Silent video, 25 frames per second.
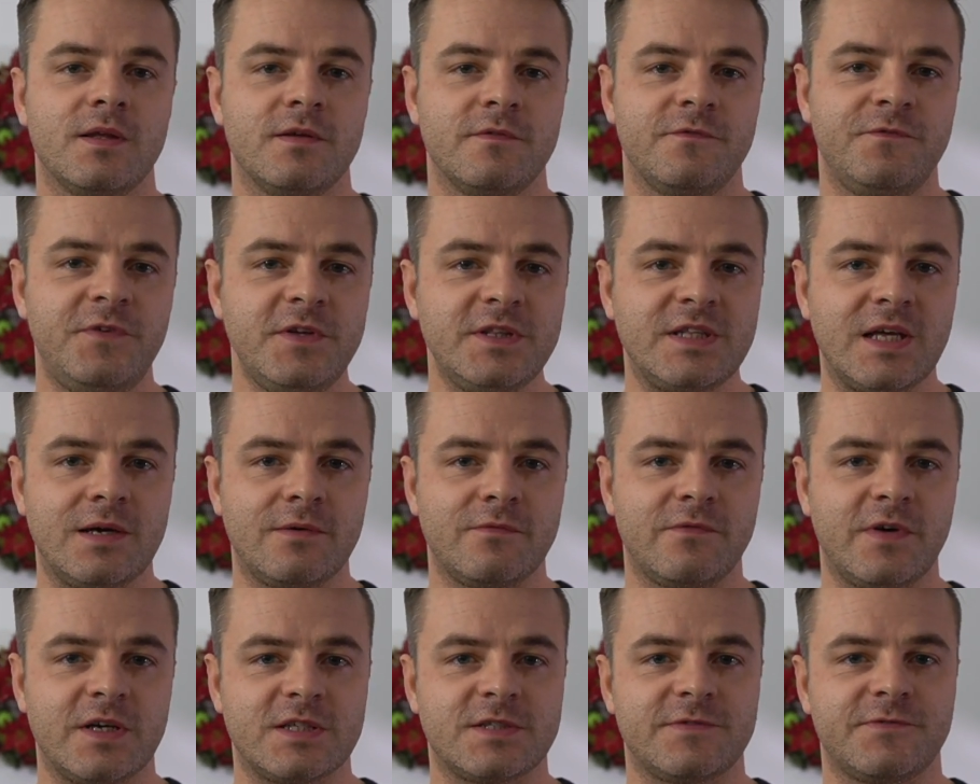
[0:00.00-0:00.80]

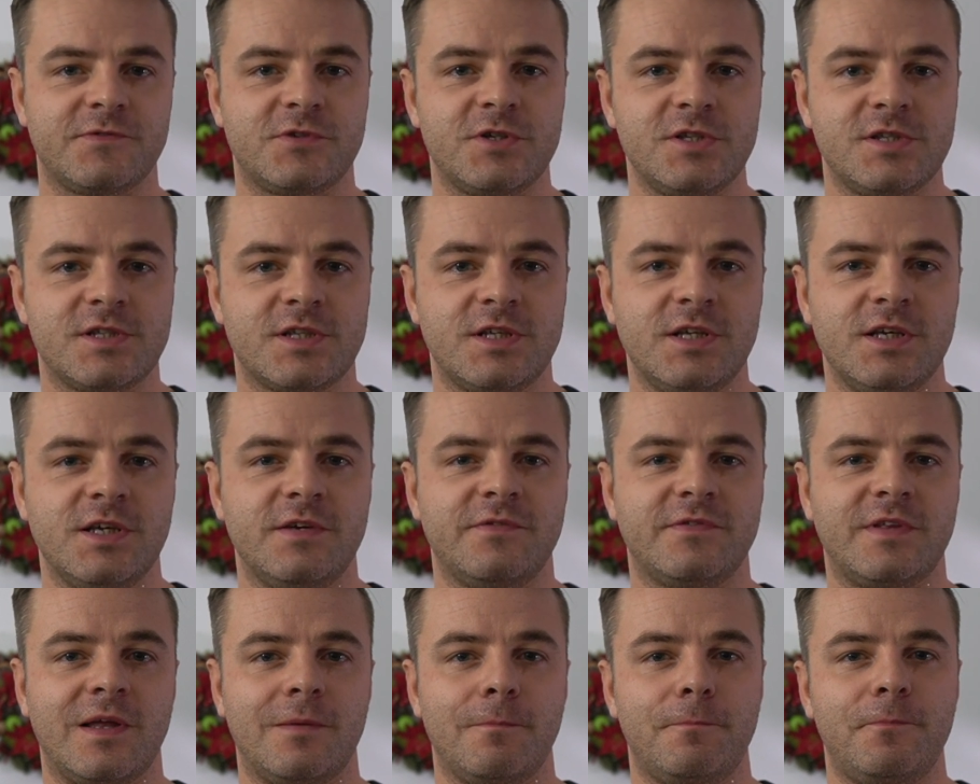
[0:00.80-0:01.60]
Witam Was
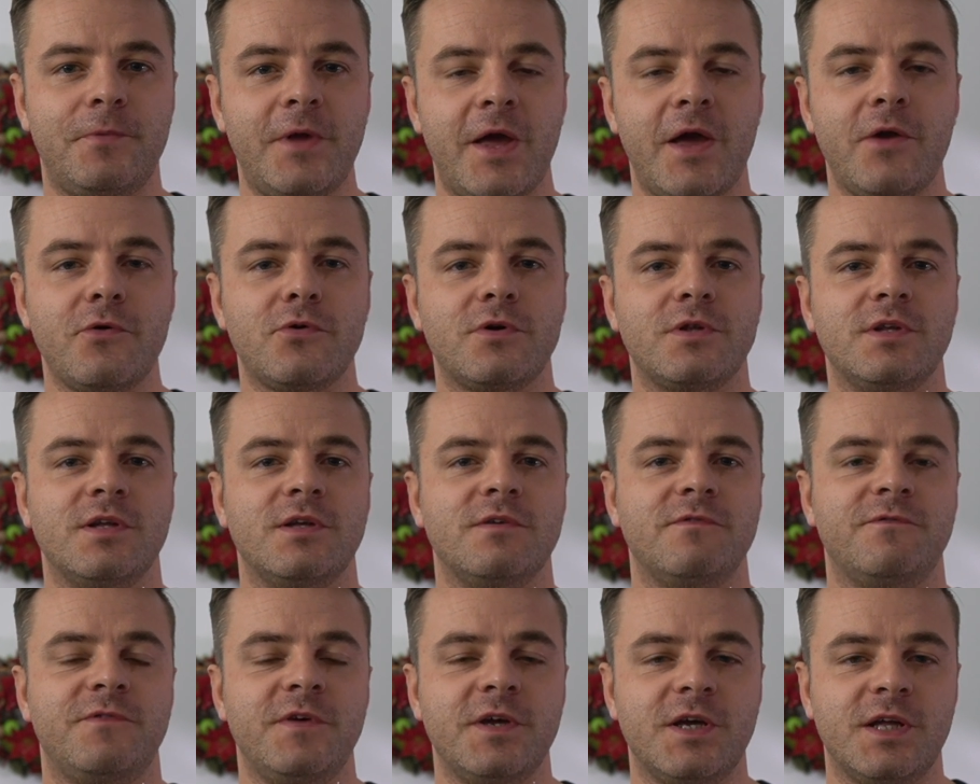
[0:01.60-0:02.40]
wszystkich w ten
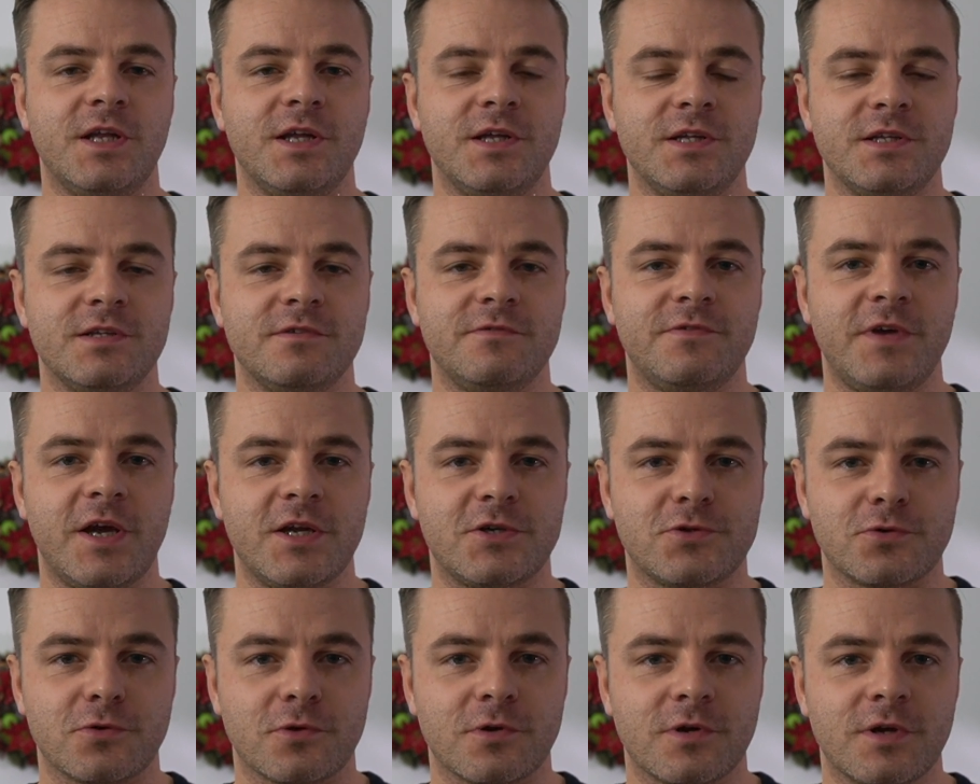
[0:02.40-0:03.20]
piękny, wigilijny
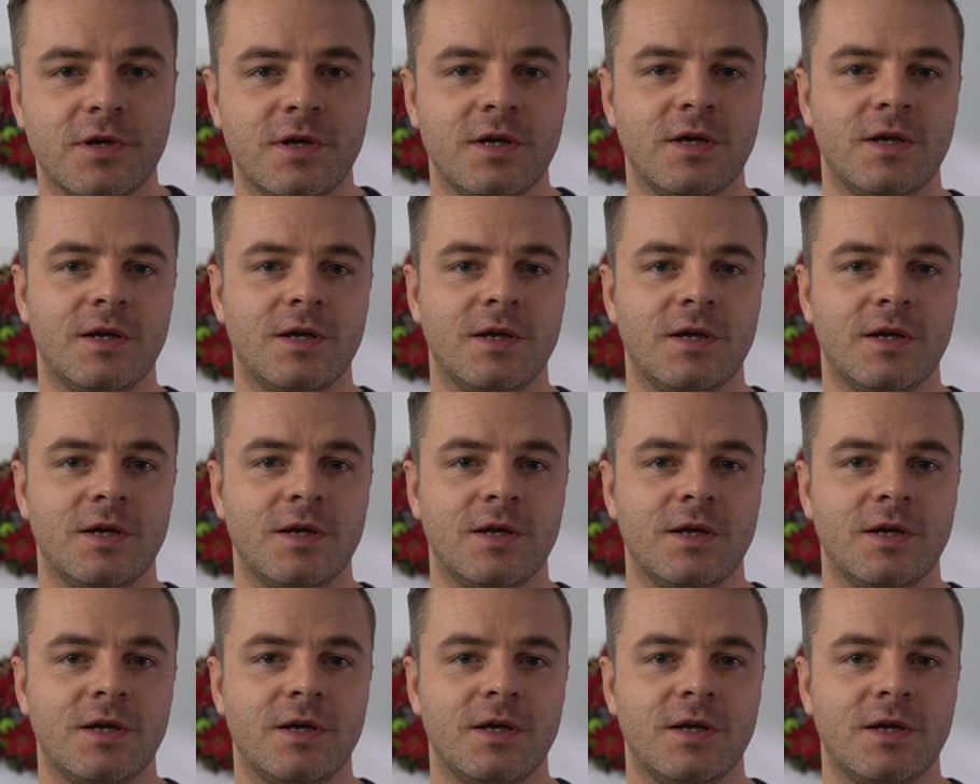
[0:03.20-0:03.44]
wieczór.